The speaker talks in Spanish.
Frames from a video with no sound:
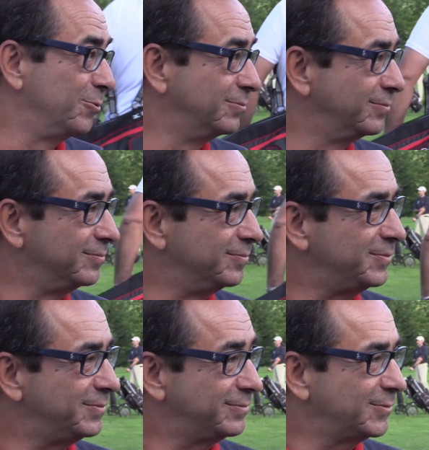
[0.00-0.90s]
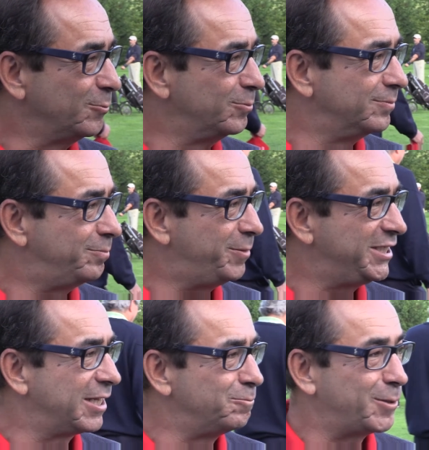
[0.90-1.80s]
un,
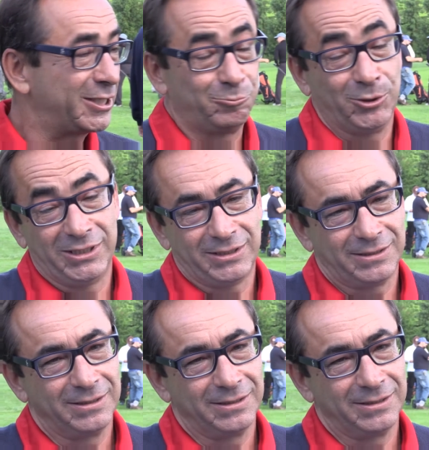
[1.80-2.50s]
pitch and pad, pues...